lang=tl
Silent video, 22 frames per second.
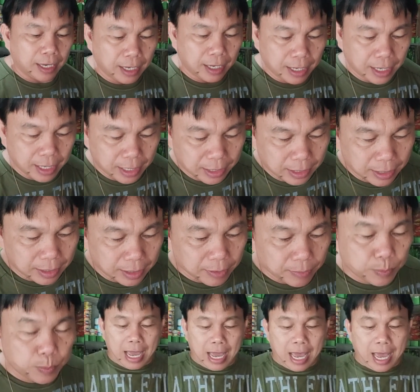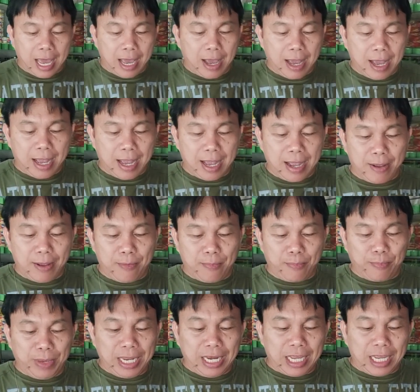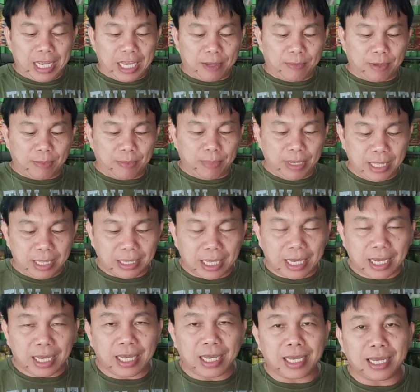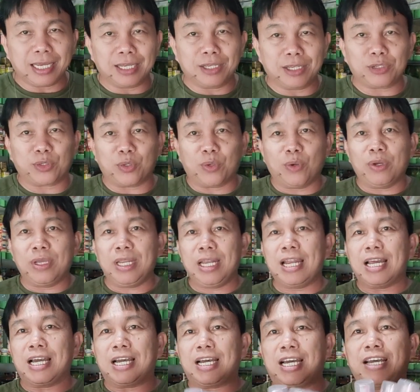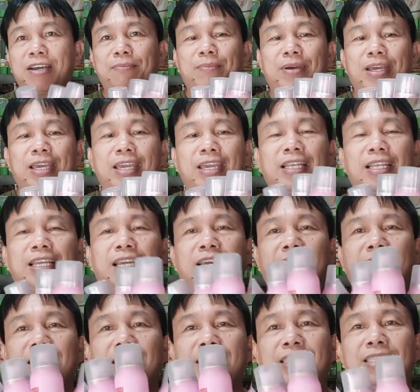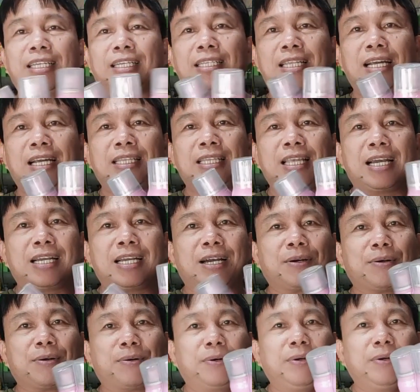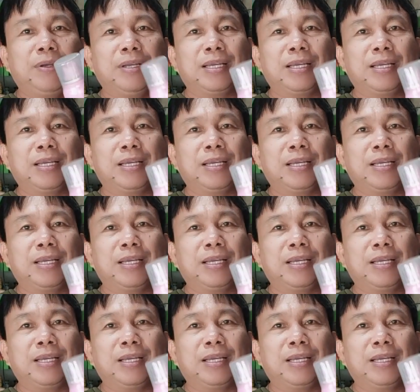And ang pinakamabintang So In Love, ayan guys, nagdagdag ako